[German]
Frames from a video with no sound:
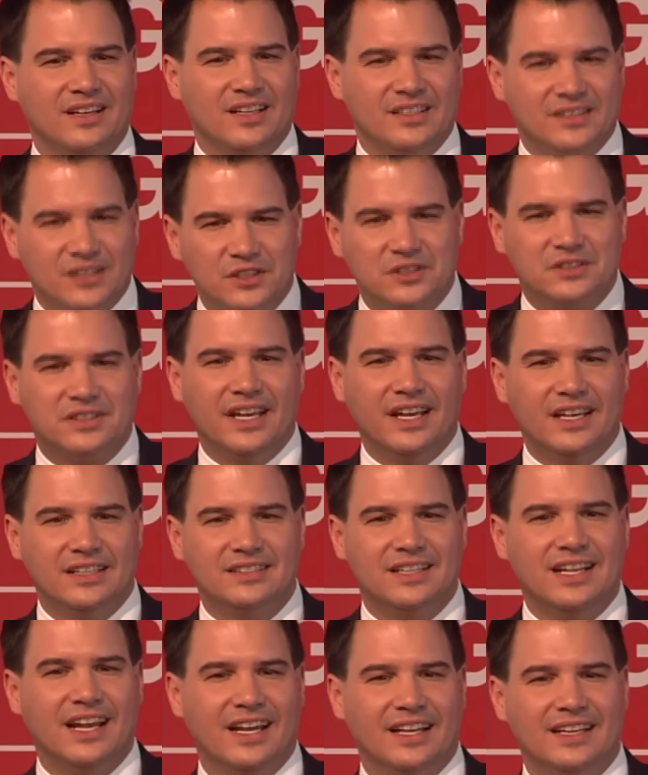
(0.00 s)
dass das
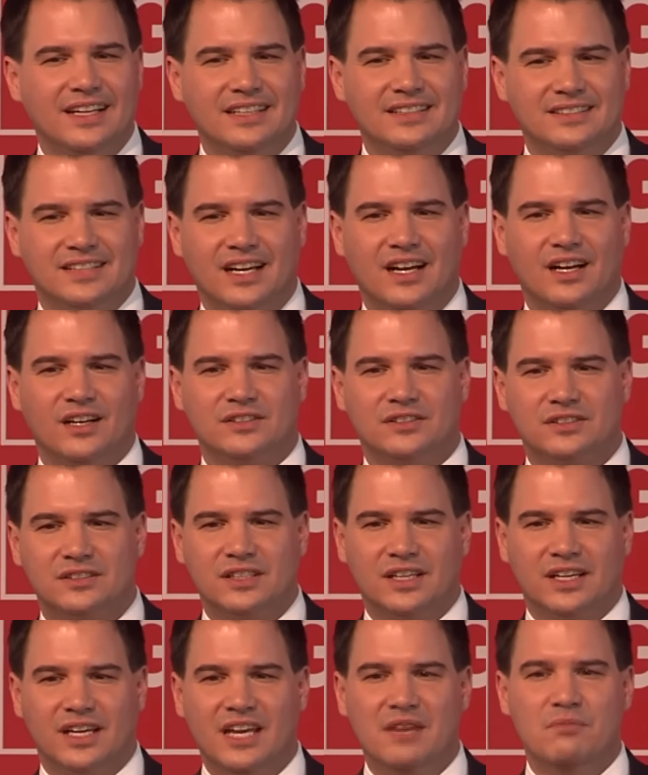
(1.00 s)
Lehrlingshaus
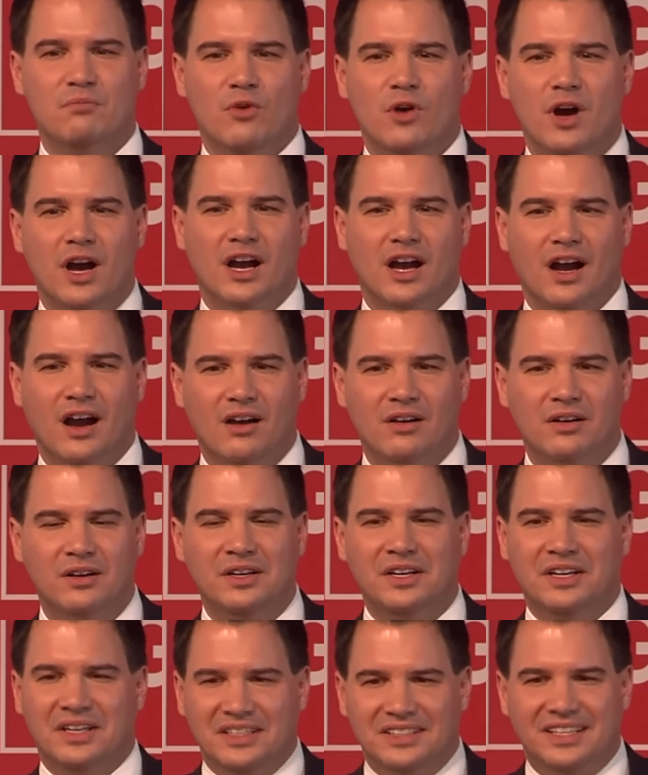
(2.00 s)
in Murau
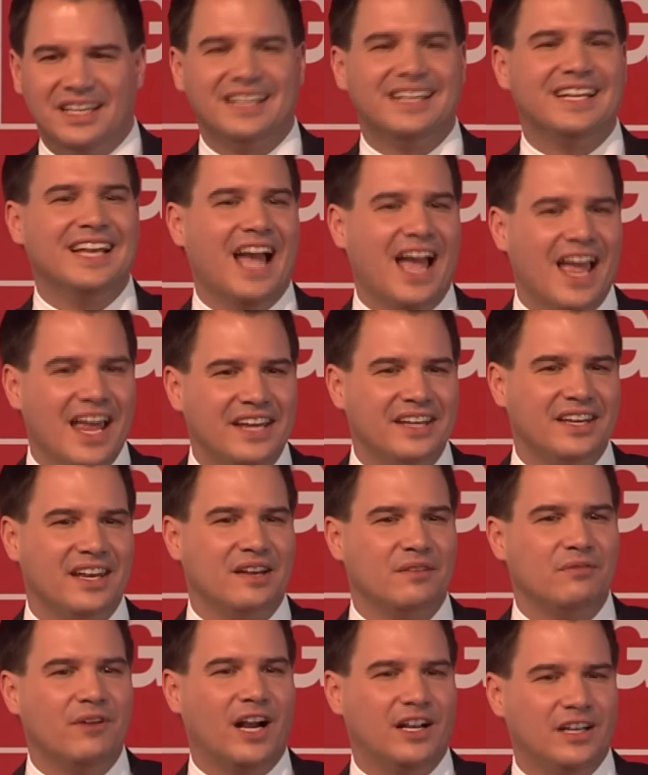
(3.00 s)
die gleiche
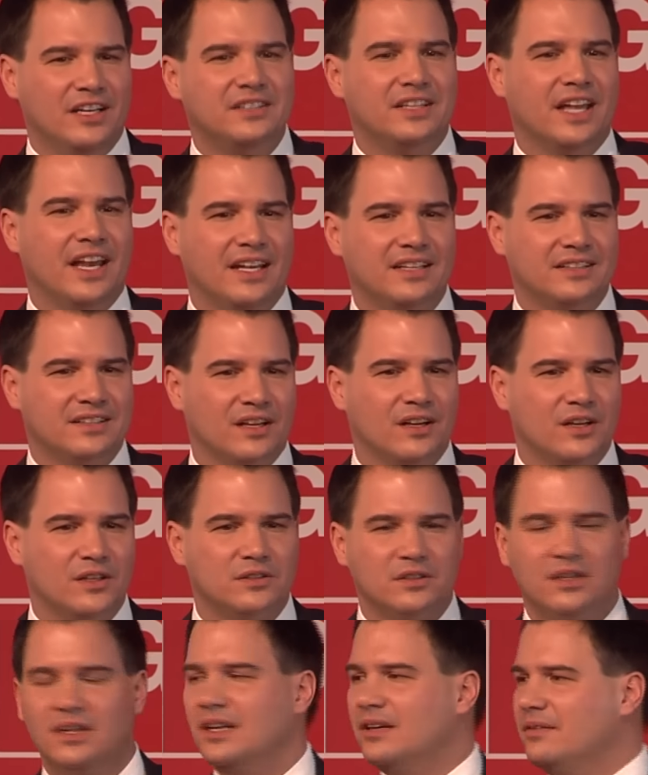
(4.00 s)
Qualität
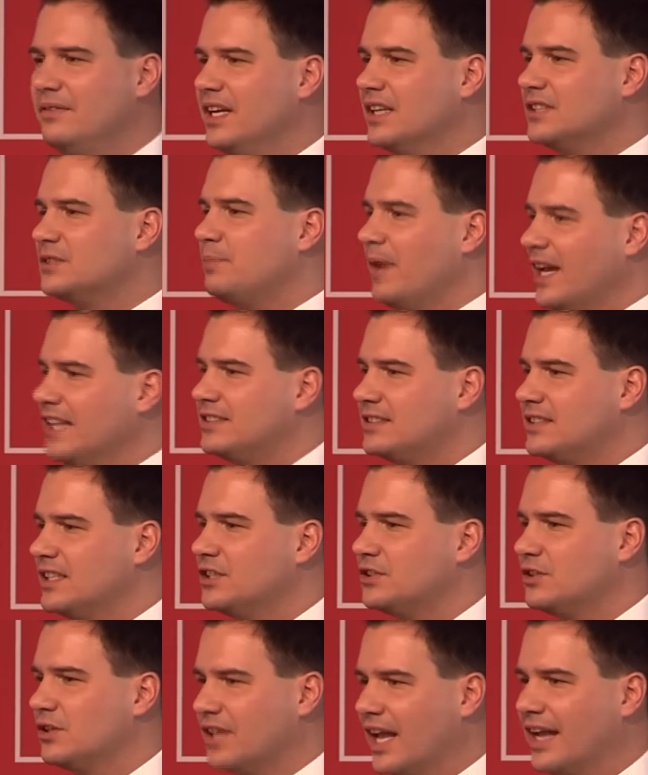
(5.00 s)
hat wie das beste
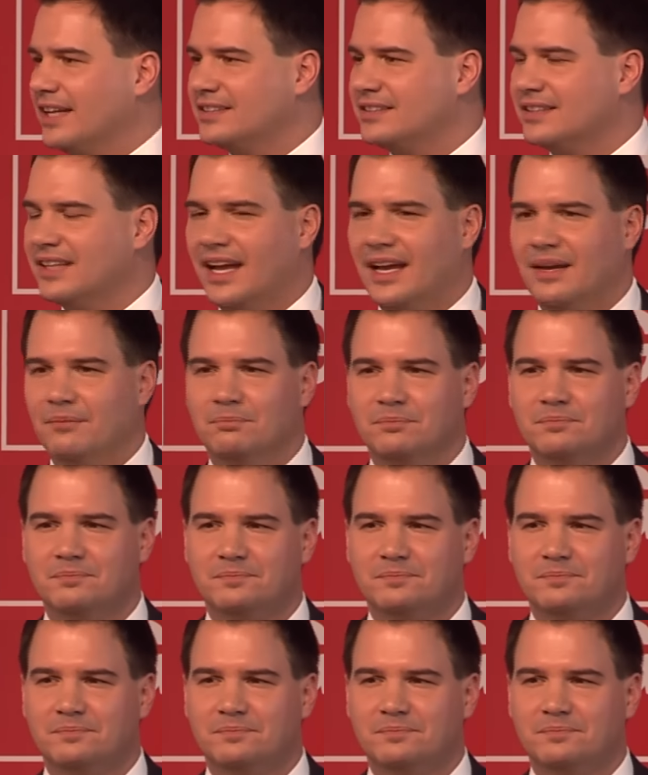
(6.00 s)
Studentenheim.